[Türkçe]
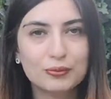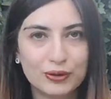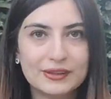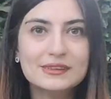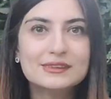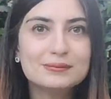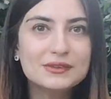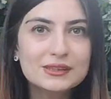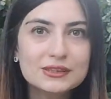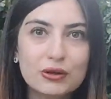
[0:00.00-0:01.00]

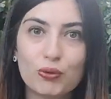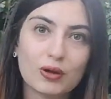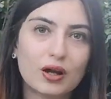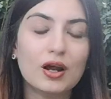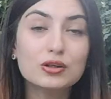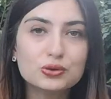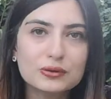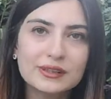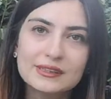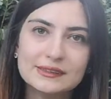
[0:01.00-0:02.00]
Mühendisim deyince olaylar
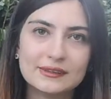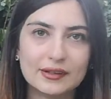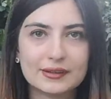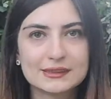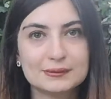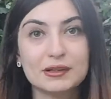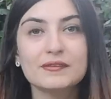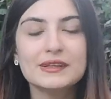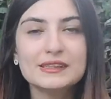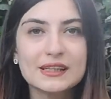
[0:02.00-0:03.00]
çok değişti. Kızı
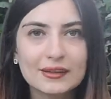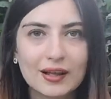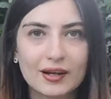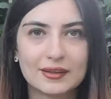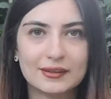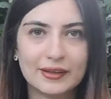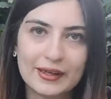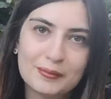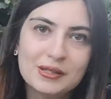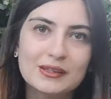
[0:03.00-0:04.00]
bana verecekler dedi.
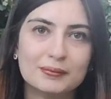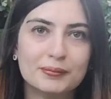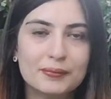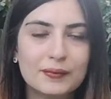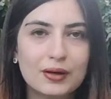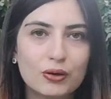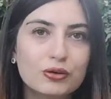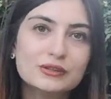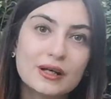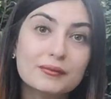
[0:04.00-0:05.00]
Eminim.
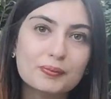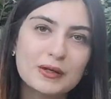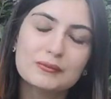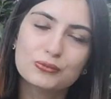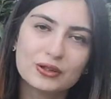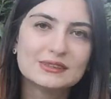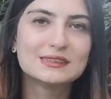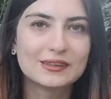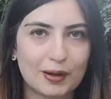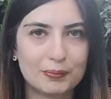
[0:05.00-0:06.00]
O yüzden benim
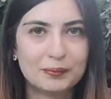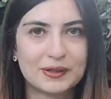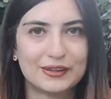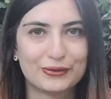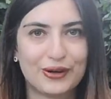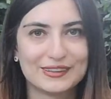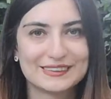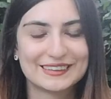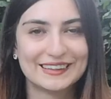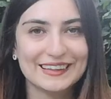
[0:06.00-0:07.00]
mühendislik yapmam gerekiyor
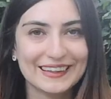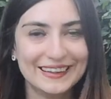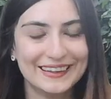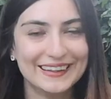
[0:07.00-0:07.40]
artık dedi.